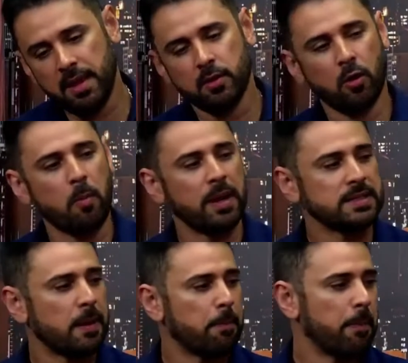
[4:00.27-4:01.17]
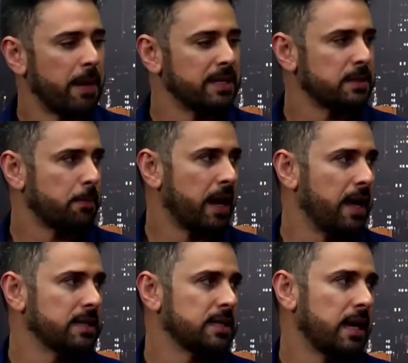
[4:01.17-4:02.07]
migrou para essa peça, para
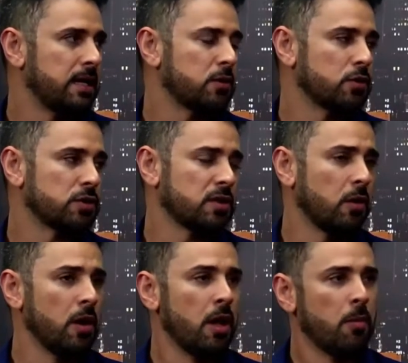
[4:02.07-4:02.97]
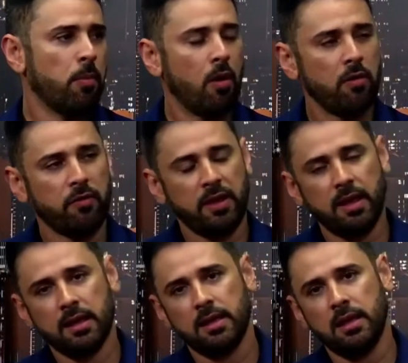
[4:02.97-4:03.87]
essa área de construção, por
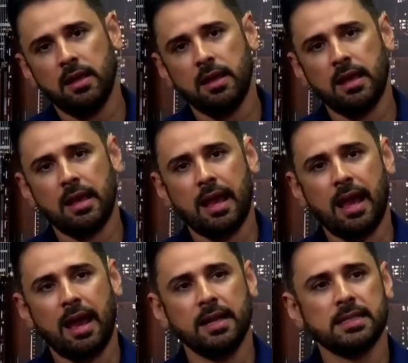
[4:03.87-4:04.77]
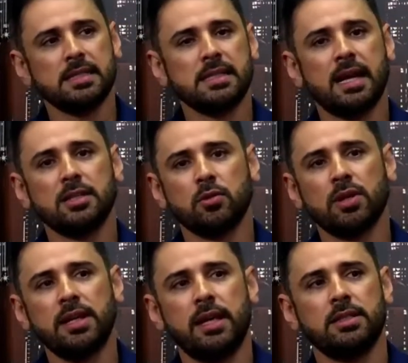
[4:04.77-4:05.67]
ver que a necessidade do
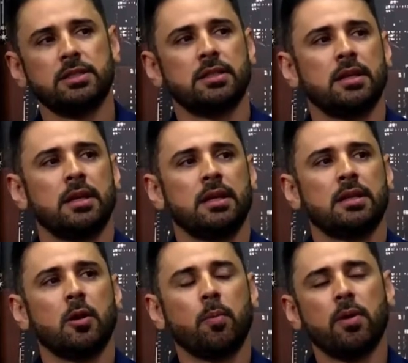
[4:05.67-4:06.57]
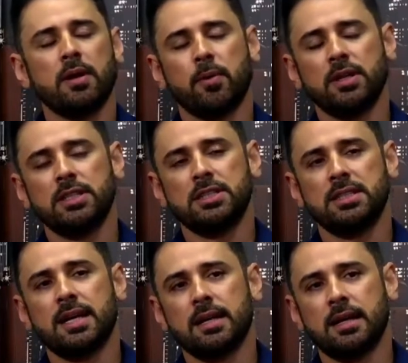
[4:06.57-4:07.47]
cliente. Então, por, por a
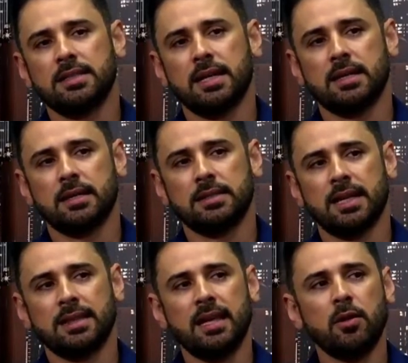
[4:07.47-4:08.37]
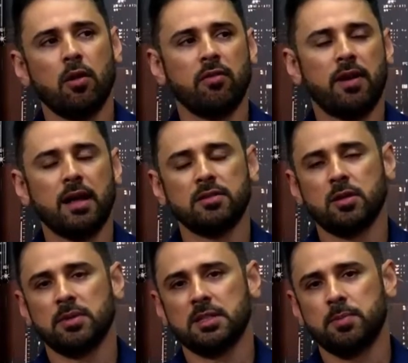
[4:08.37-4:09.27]
gente já, já, já ter inovado,
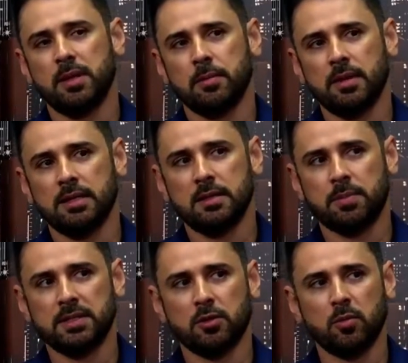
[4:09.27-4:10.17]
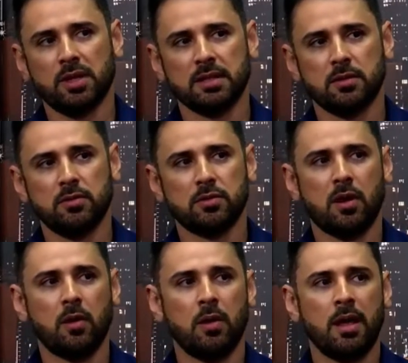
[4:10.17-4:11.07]
ser uma das, das empresas de comunicação
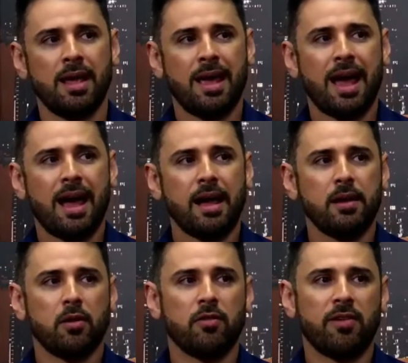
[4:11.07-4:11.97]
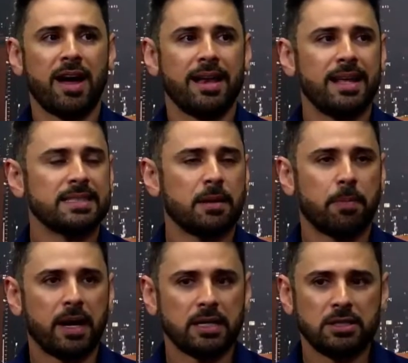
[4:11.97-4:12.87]
visual a inovar nessa
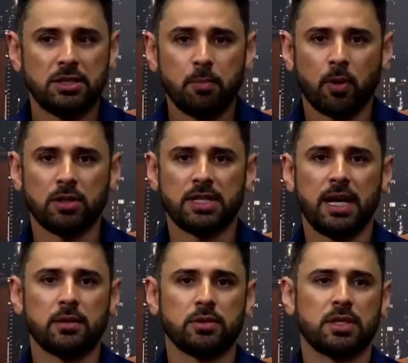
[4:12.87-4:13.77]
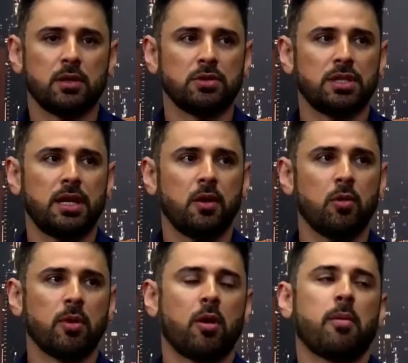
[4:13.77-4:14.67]
parte de projetos, que não tinha
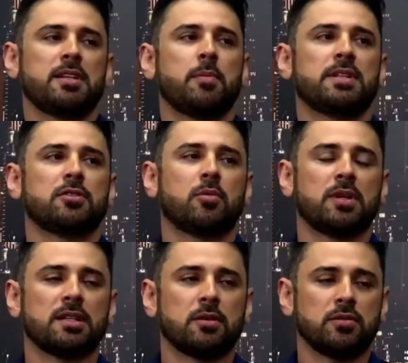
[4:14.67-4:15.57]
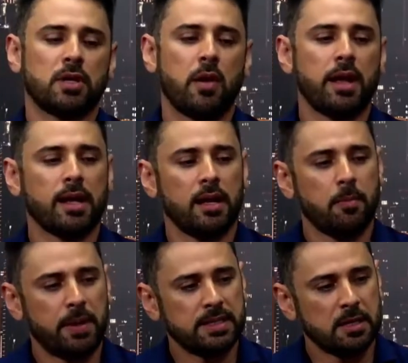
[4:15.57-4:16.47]
nenhuma. Normalmente a empresa de comunicação visual era aquela
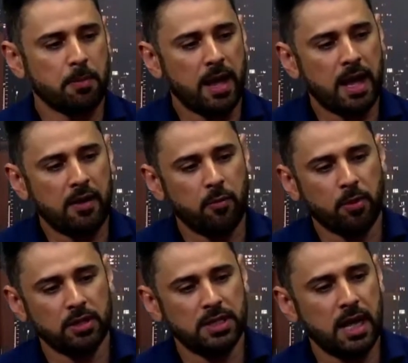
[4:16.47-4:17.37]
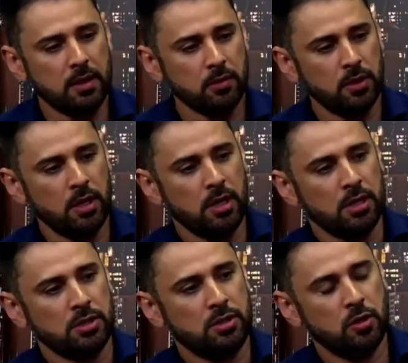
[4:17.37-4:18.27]
empresa que pegava o projeto
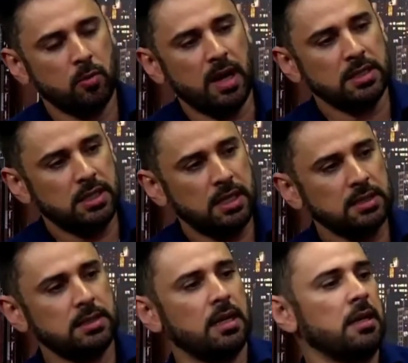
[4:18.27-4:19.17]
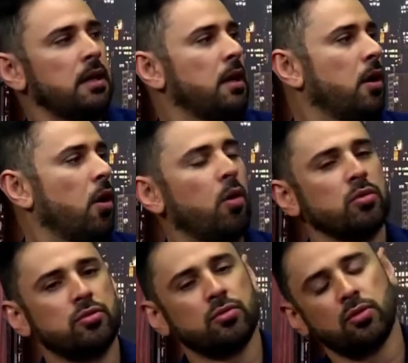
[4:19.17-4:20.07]
certo. de uma agência,
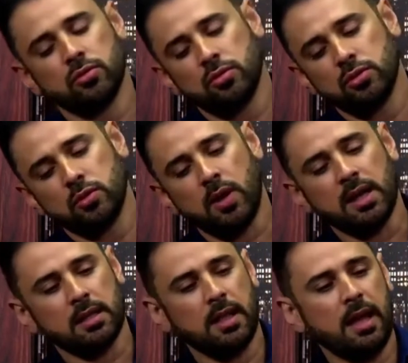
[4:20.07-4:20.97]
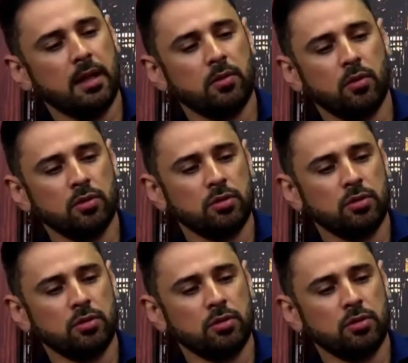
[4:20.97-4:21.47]
ou, do, ou, de um arquiteto,